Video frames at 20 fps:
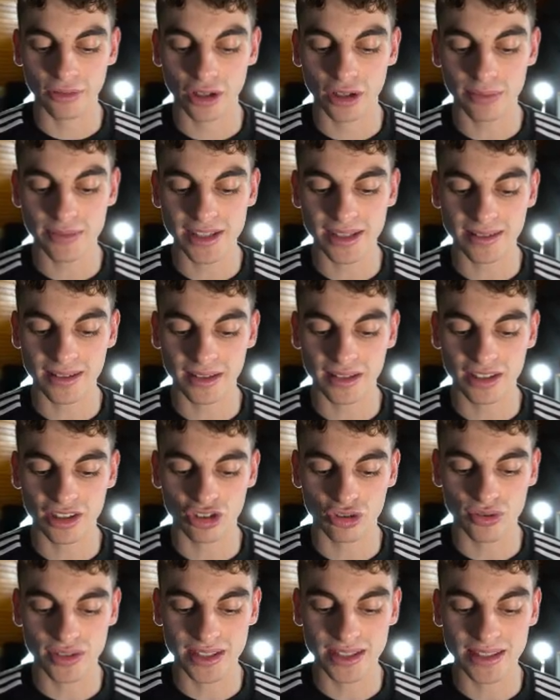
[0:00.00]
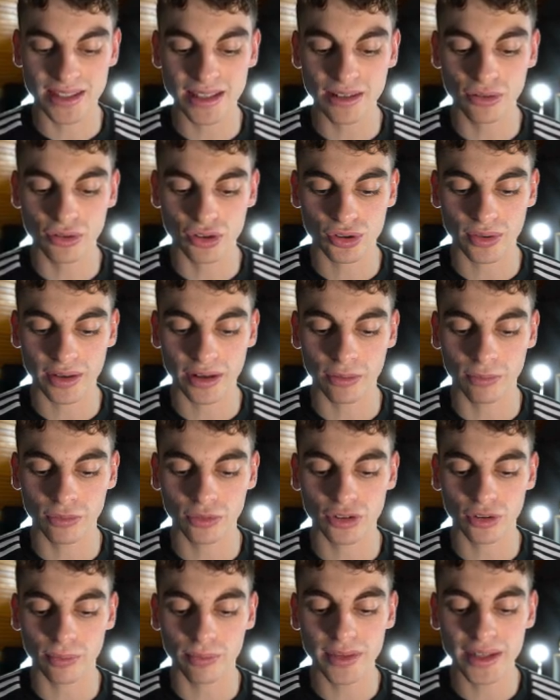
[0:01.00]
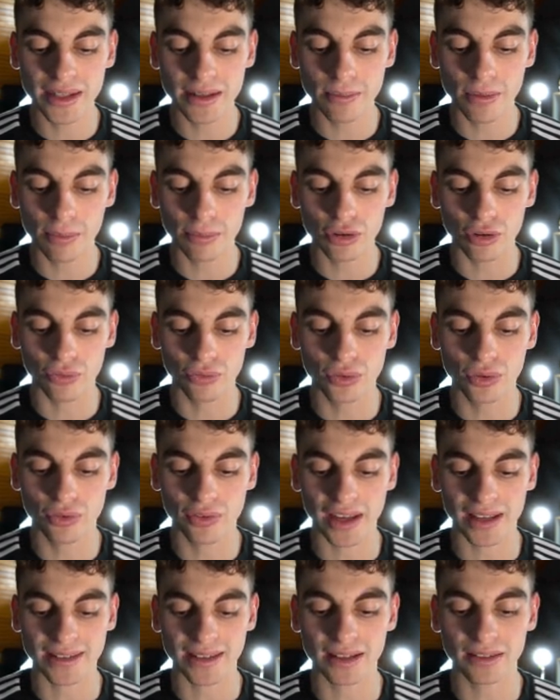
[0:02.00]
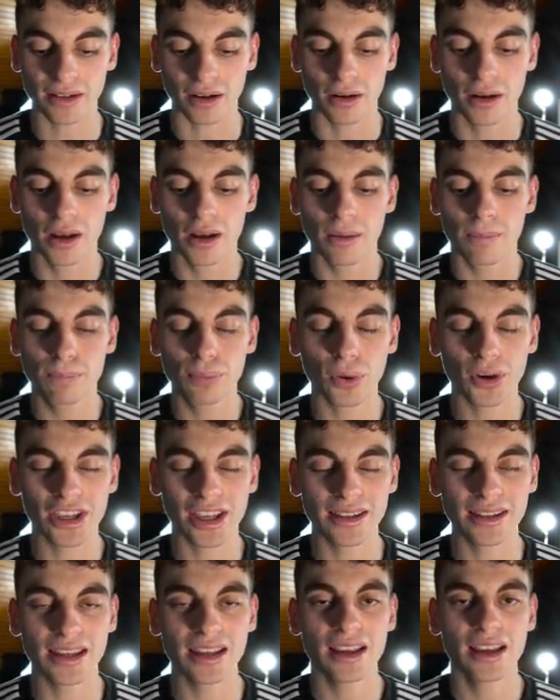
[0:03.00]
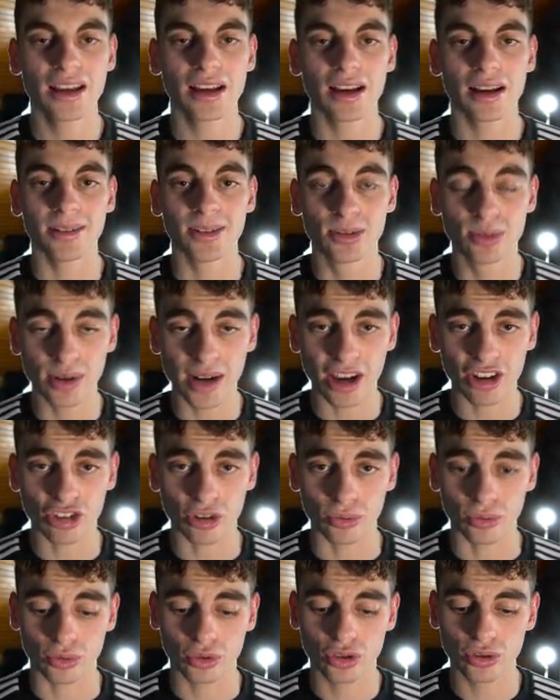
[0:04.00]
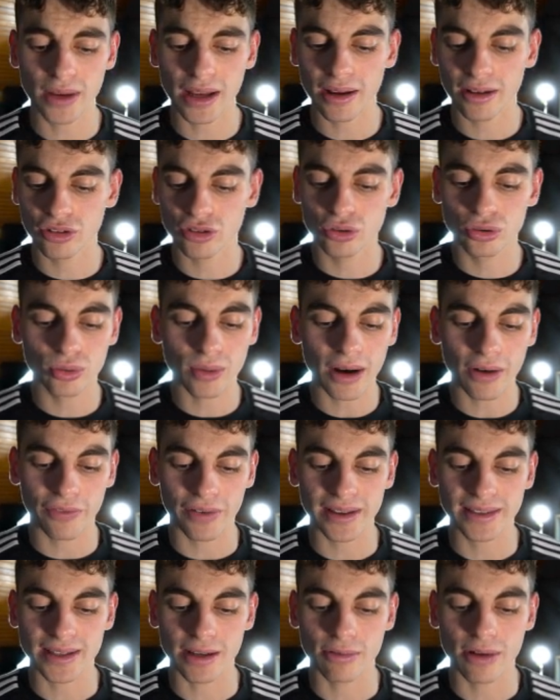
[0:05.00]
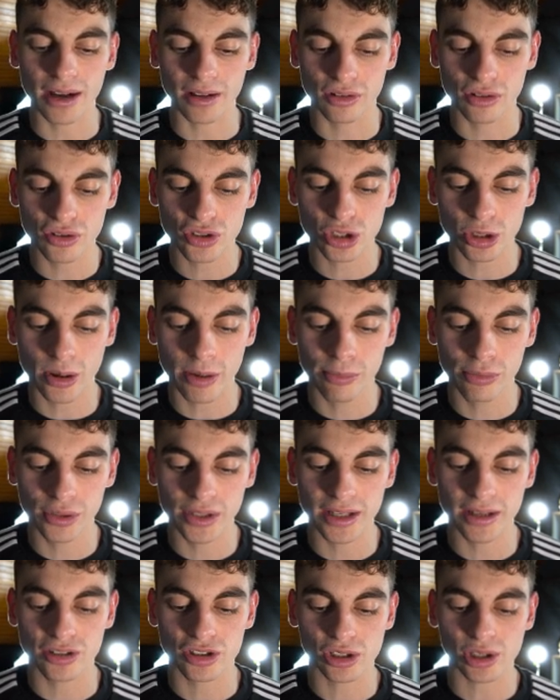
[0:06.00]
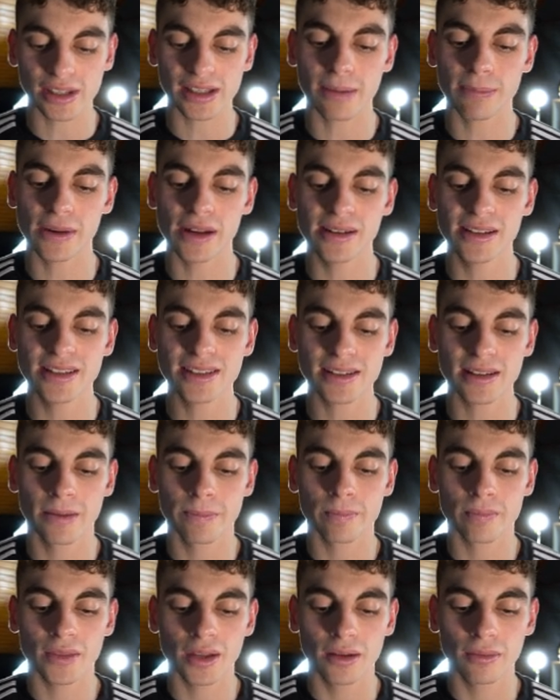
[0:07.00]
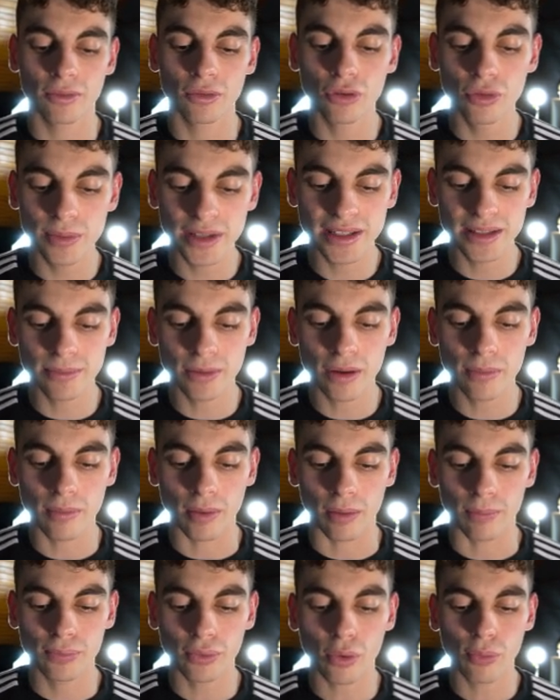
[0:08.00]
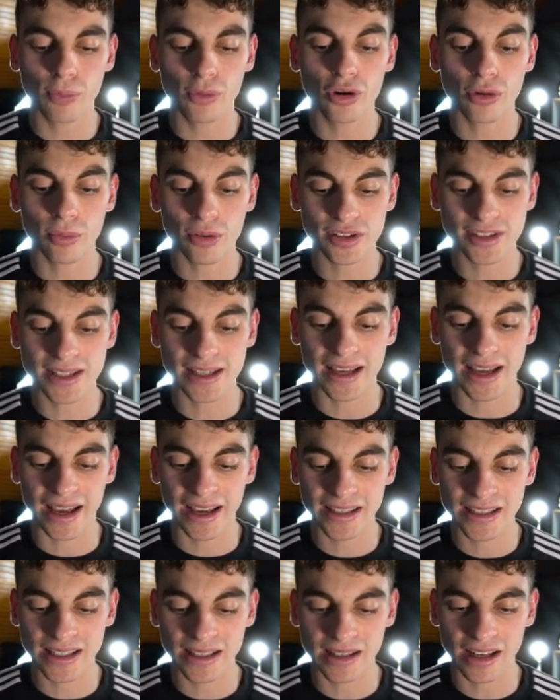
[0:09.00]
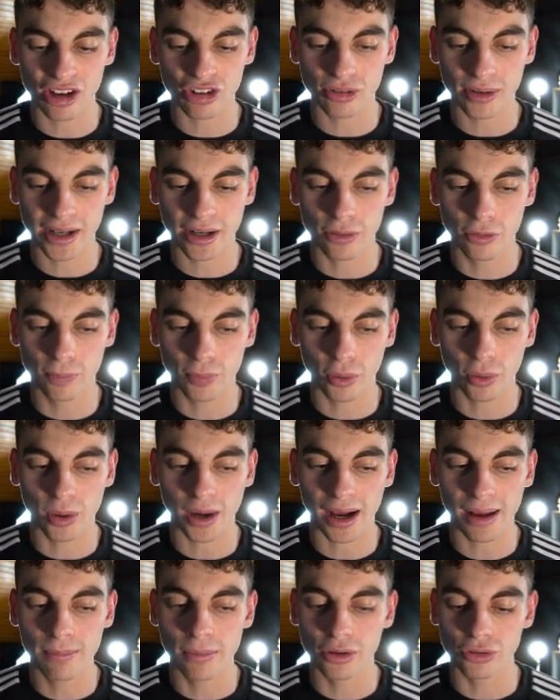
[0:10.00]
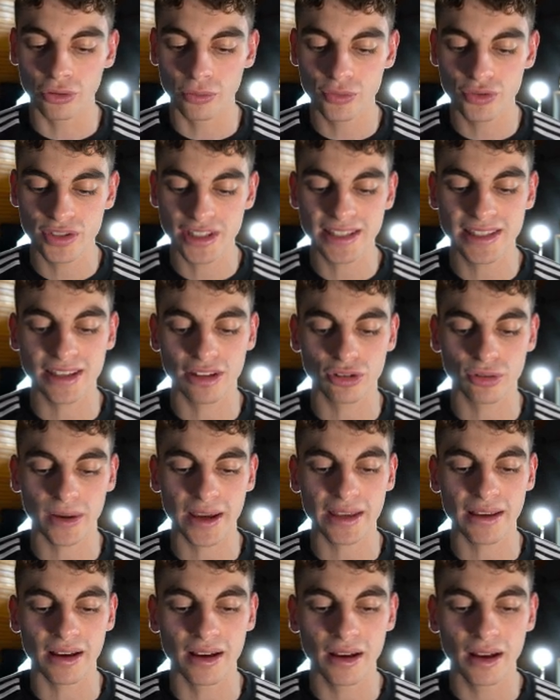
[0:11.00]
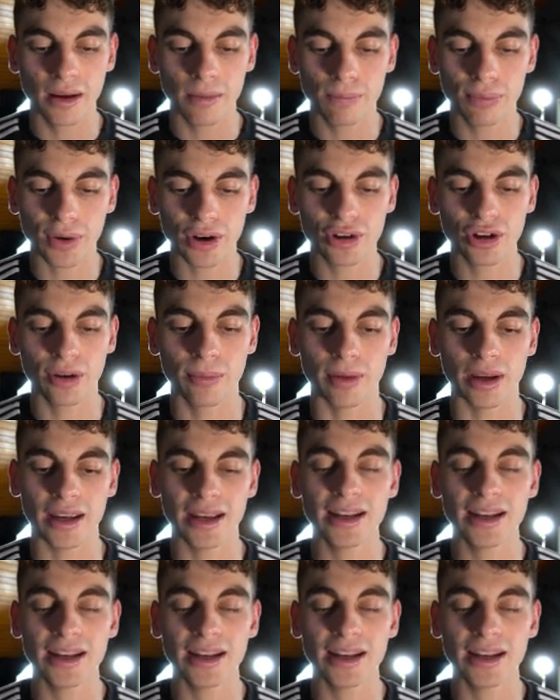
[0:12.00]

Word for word: Et donc, comme c'est indiqué juste ici, 200 est le montant minimum que vous devez atteindre pour gagner de l'argent. Donc, tu, dois en fait avoir 200 abonnés sur ta playlist au minimum pour commencer à gagner de l'argent avec le programme de musicgateway.com.